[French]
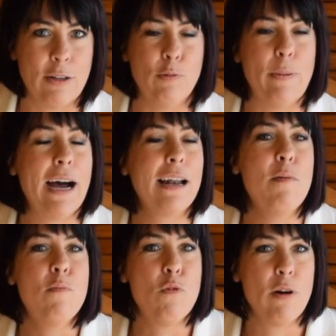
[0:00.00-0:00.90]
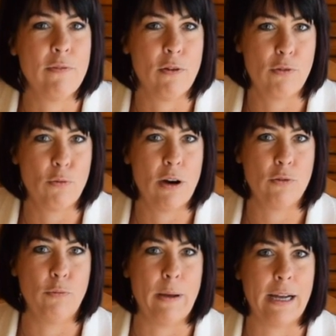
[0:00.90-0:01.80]
nous parle, moins il va vouloir
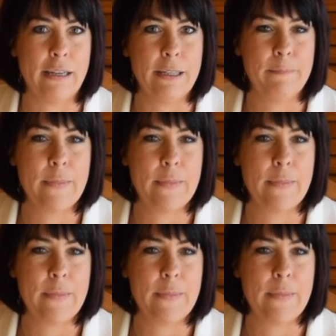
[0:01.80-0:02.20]
nous parler.